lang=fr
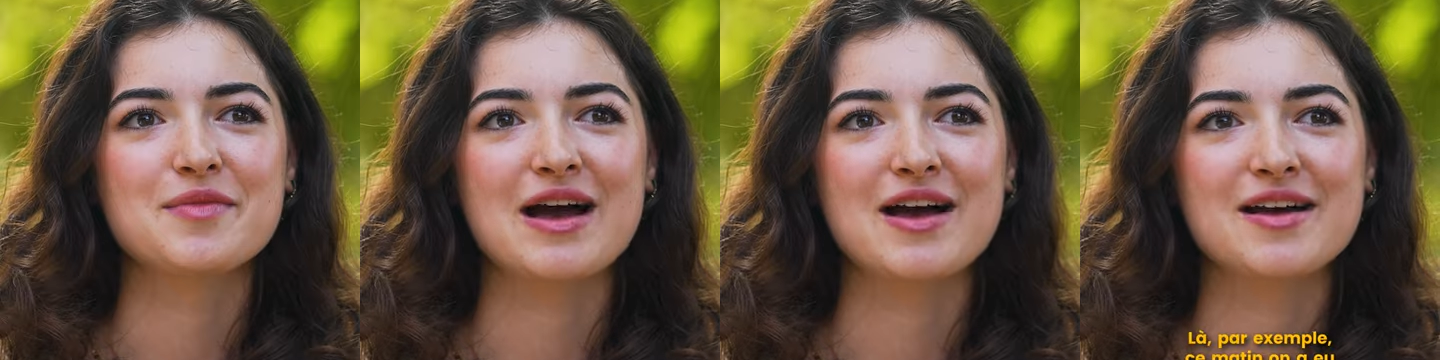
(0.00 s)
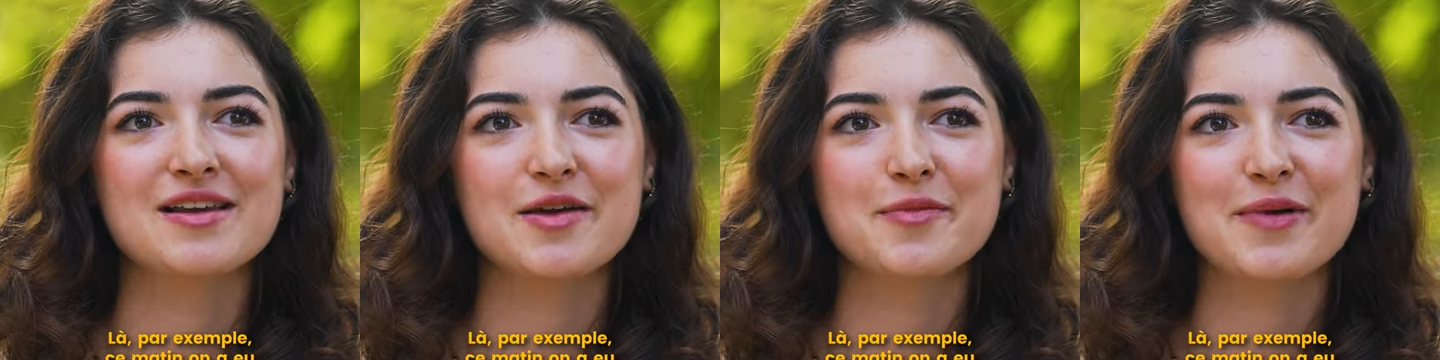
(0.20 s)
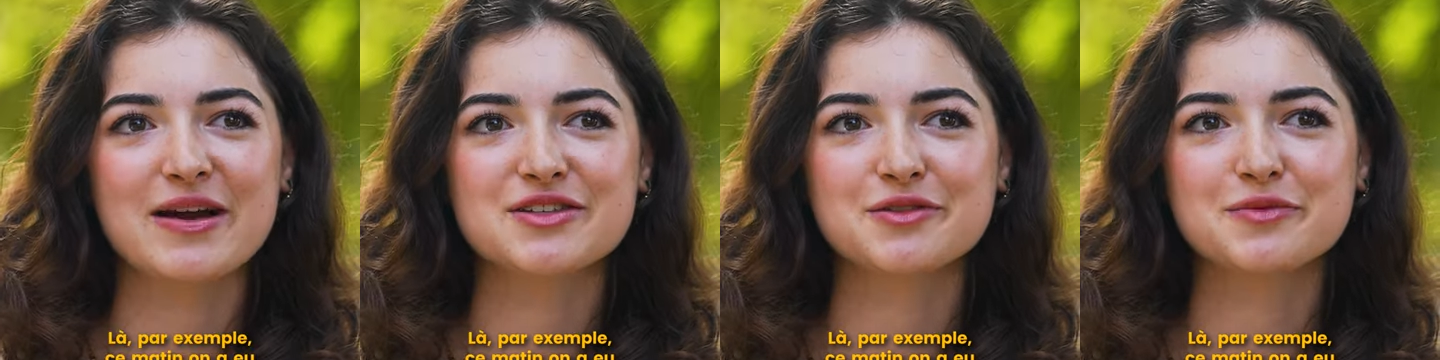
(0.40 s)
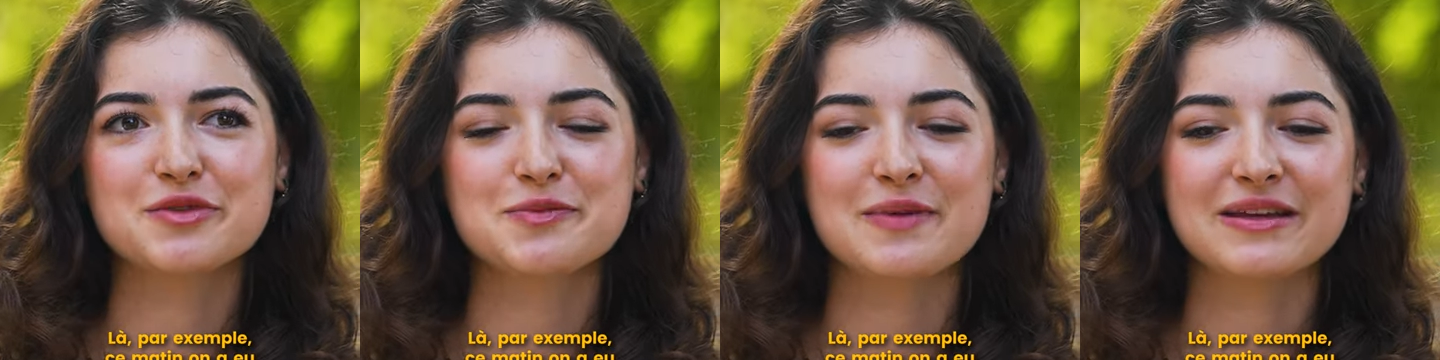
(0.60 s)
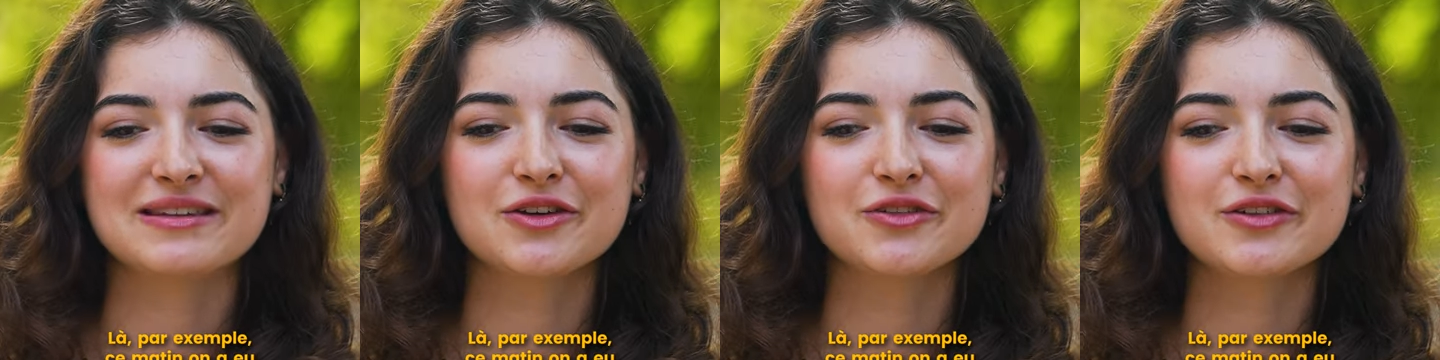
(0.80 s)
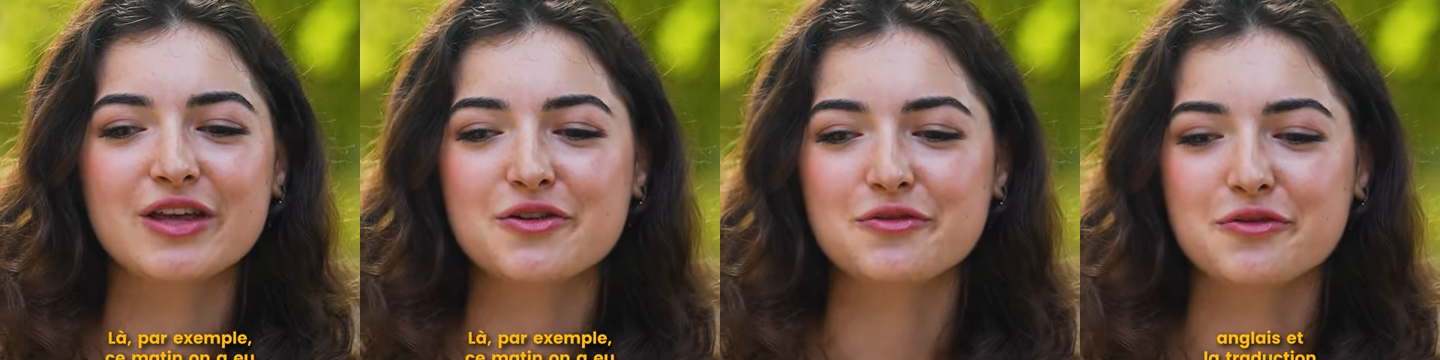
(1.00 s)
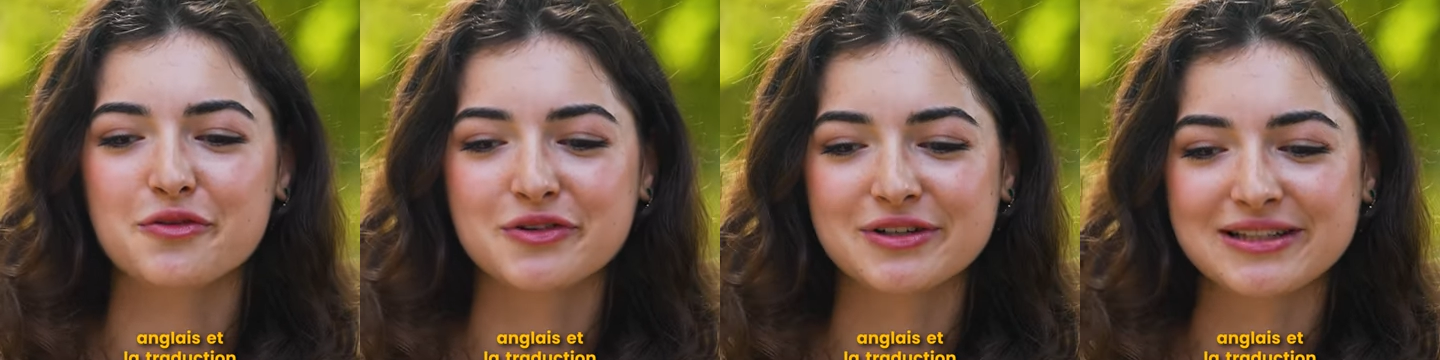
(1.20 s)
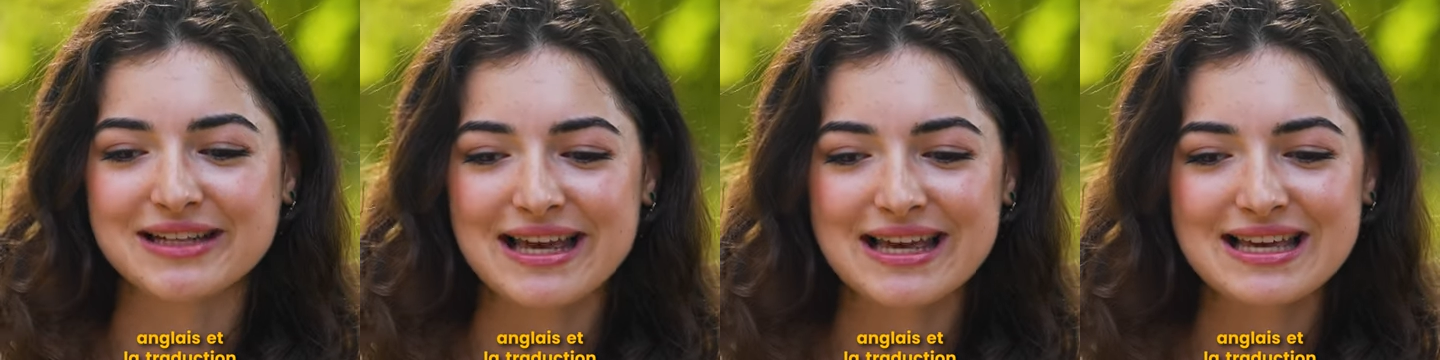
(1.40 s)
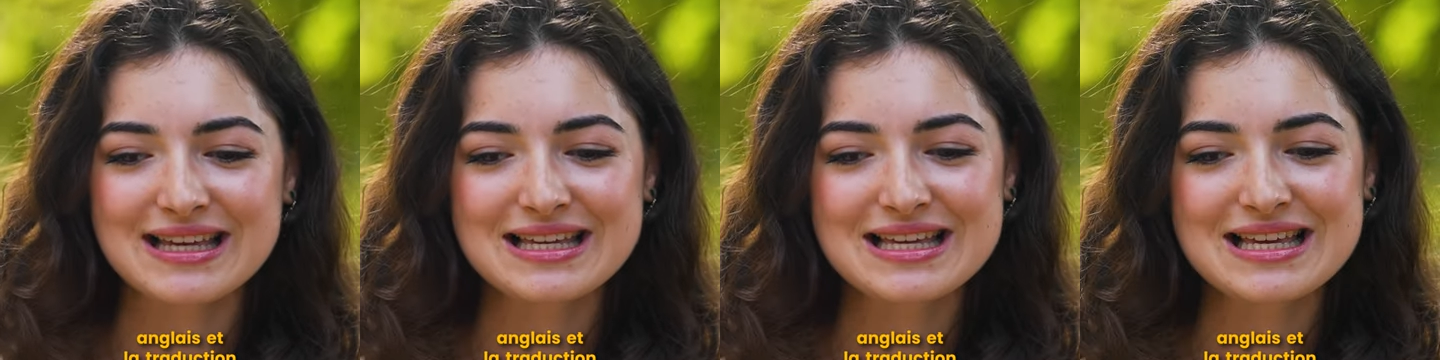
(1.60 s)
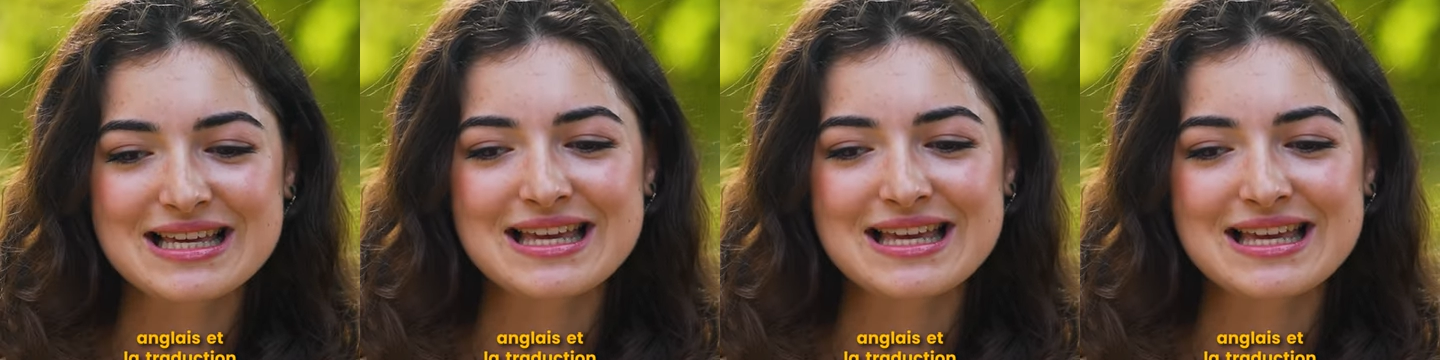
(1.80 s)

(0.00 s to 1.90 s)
Bah, là, par exemple, ce matin, on a eu anglais